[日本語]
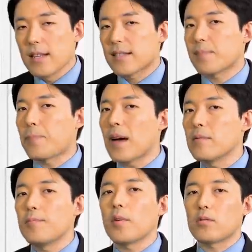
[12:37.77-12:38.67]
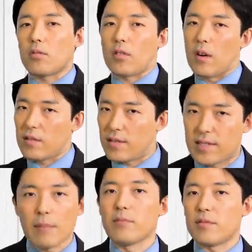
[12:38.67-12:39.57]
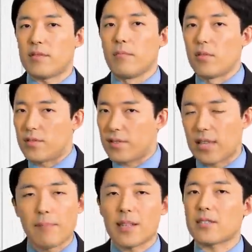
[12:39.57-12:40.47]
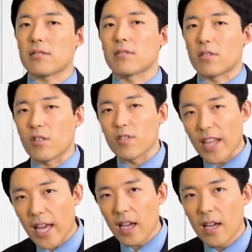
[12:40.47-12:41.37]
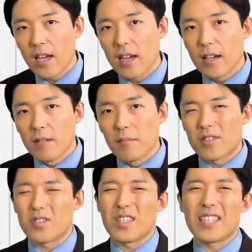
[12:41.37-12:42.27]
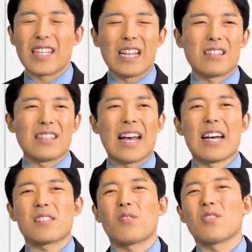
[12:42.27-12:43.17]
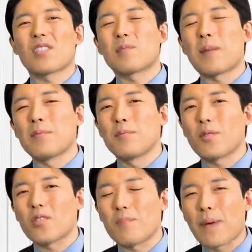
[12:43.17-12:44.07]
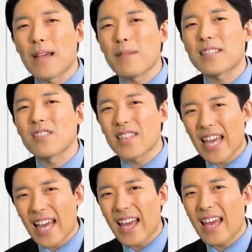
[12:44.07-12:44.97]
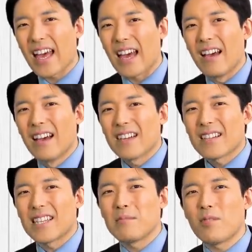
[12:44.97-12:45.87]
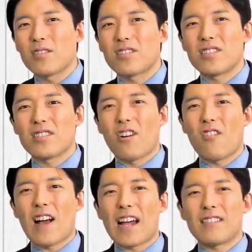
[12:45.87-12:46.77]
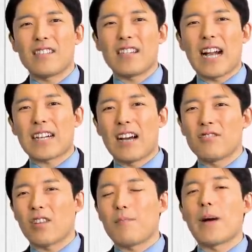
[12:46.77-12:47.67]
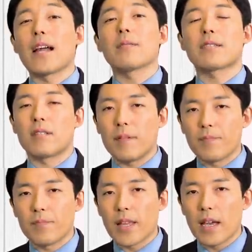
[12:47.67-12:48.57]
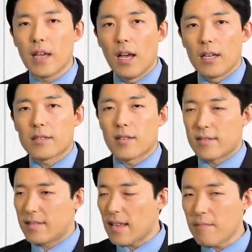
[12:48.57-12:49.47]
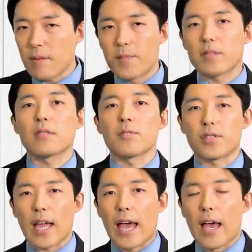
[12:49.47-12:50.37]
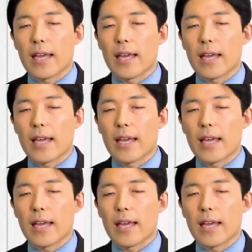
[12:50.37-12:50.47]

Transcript: スパムボットとかを全部もう殲滅するぞというねツイッターじゃ謎のスパムボットいっぱいいますよね気持ちの悪いアカウントいっぱいありますよ。ね。それ全部ぶっ潰して、